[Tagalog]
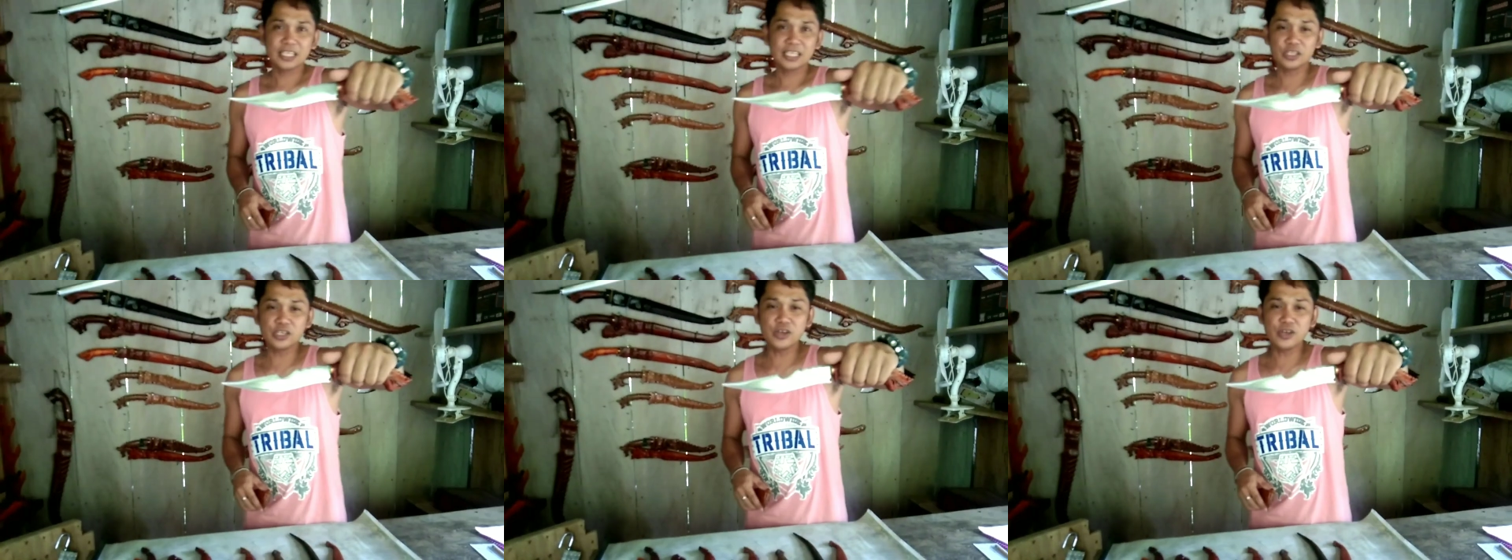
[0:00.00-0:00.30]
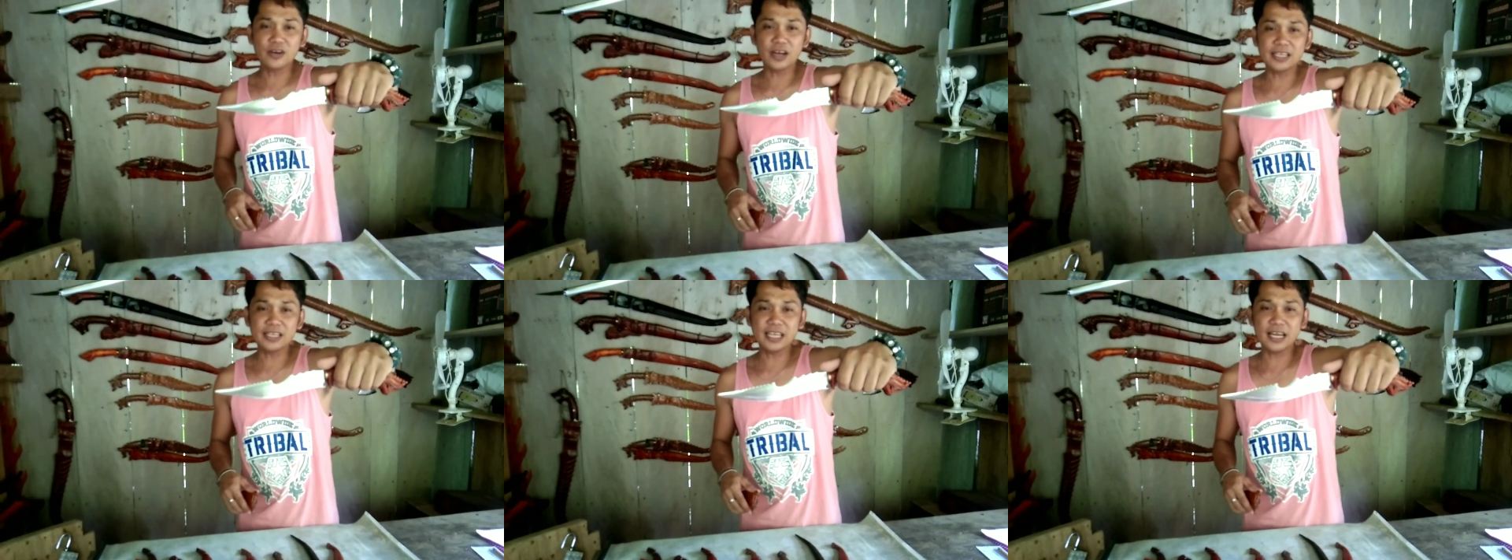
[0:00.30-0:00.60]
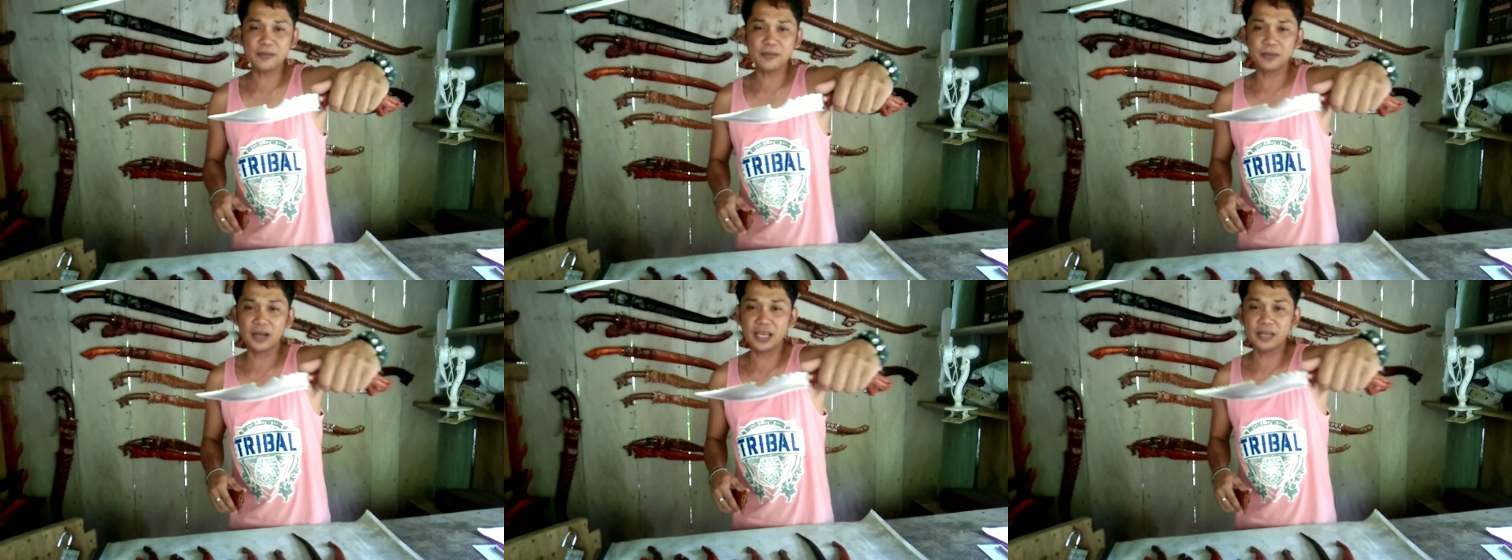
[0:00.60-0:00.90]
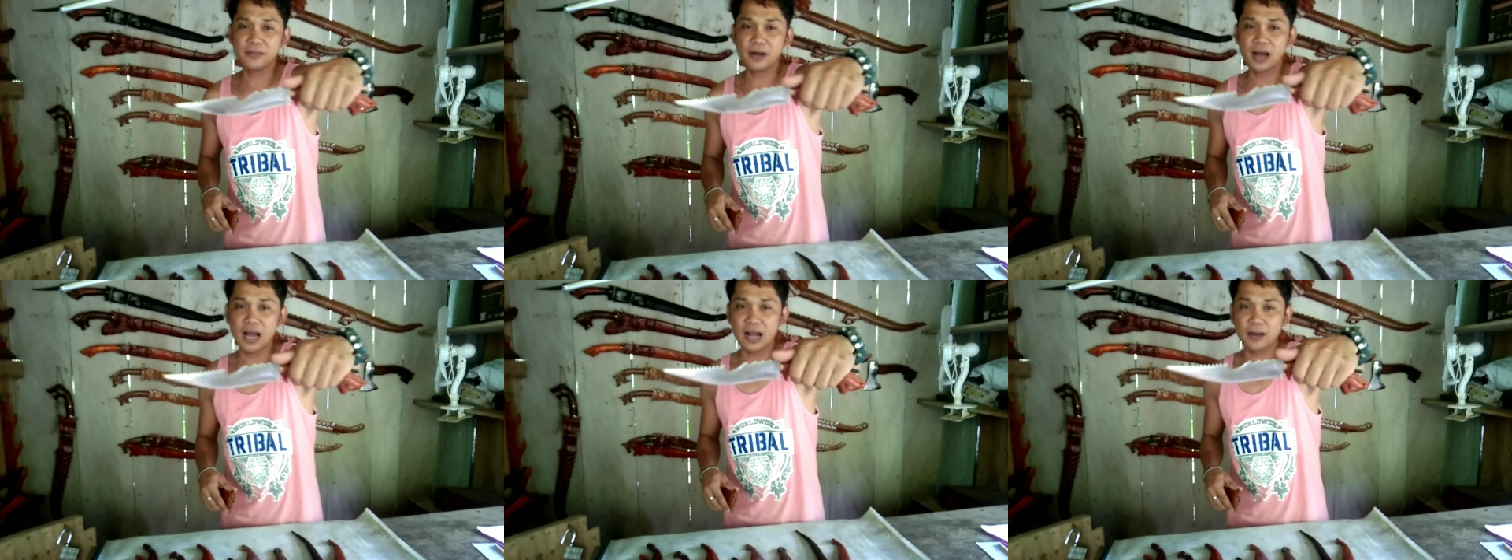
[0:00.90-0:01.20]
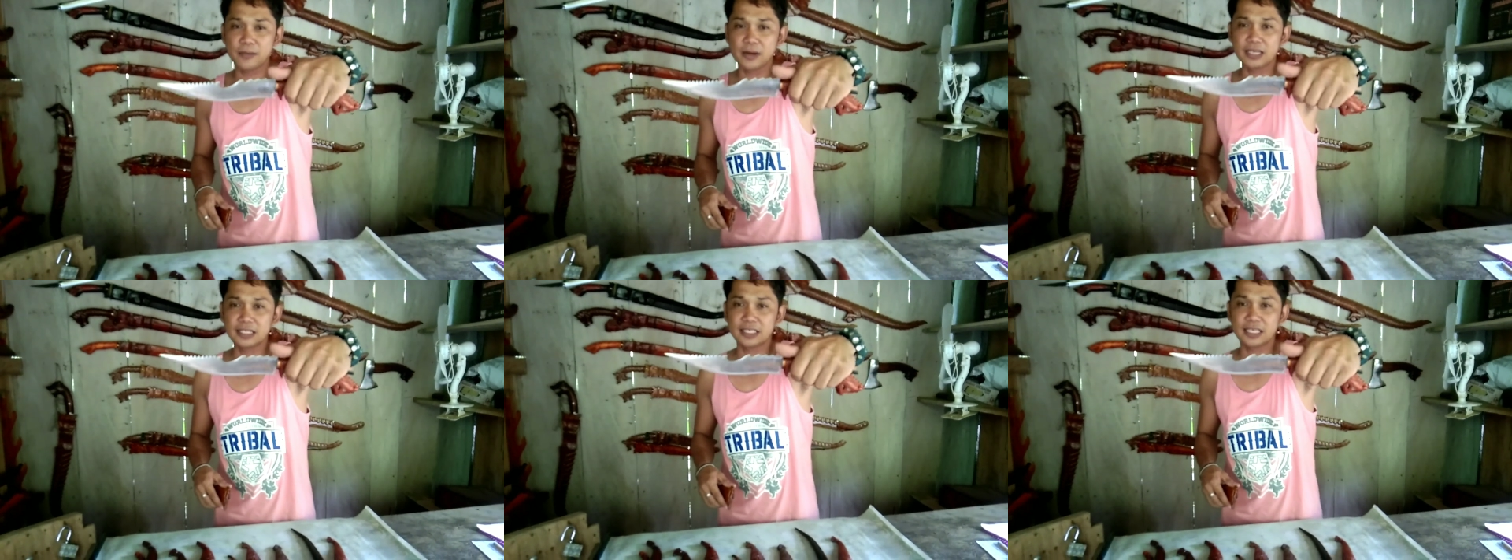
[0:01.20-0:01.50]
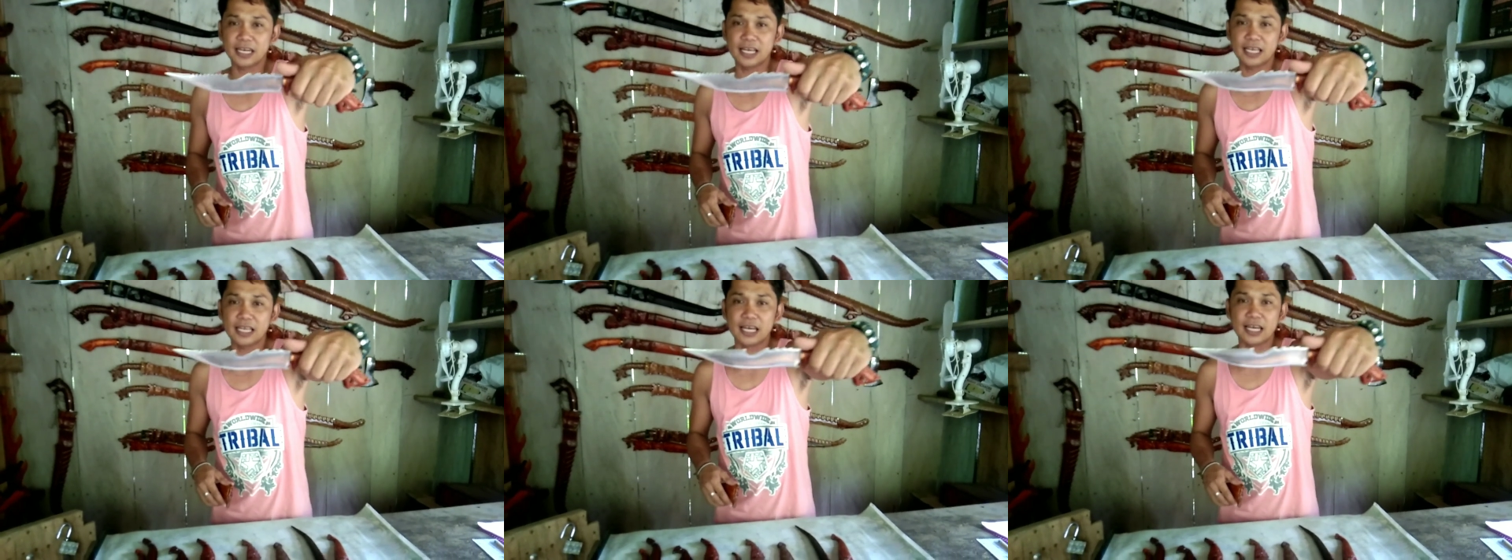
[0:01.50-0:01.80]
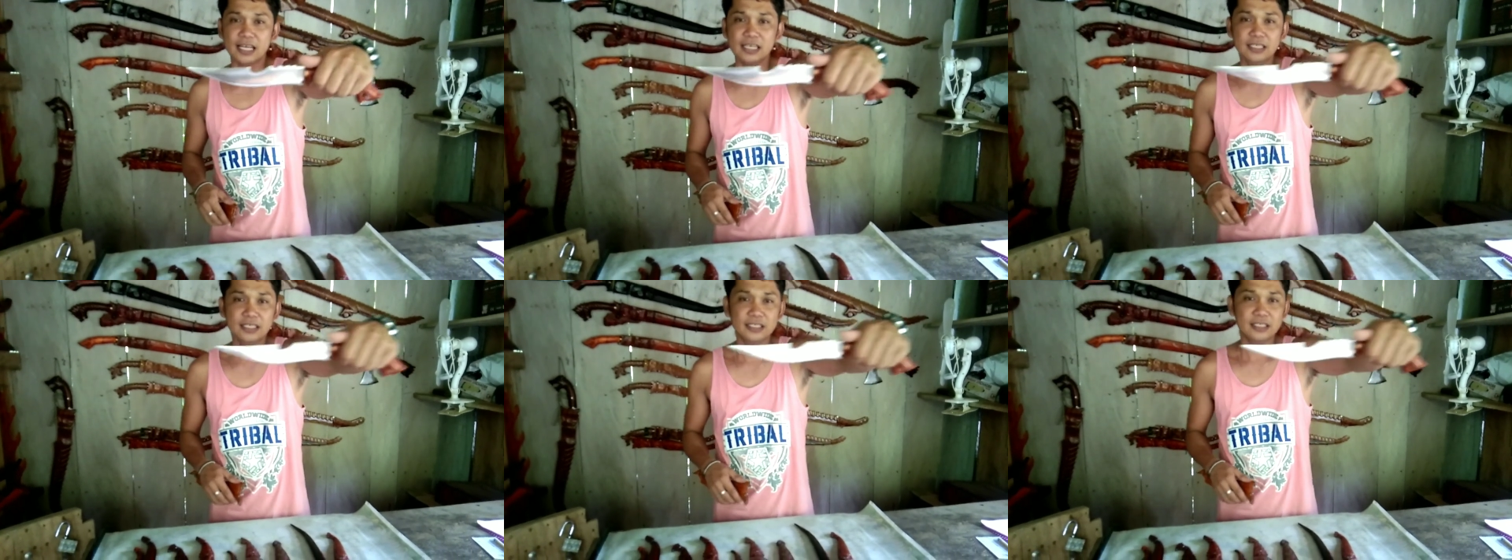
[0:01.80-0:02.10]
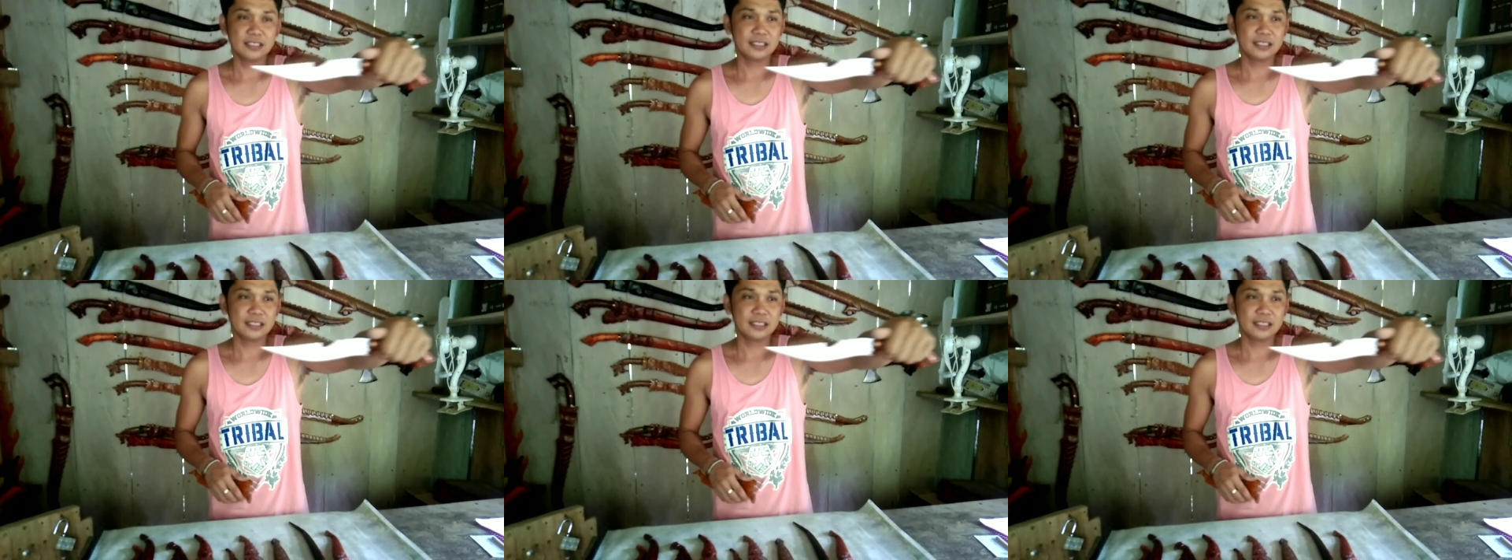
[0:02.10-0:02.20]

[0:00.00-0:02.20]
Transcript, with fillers: Ito yung kanyang blade mga kamaster, ayan.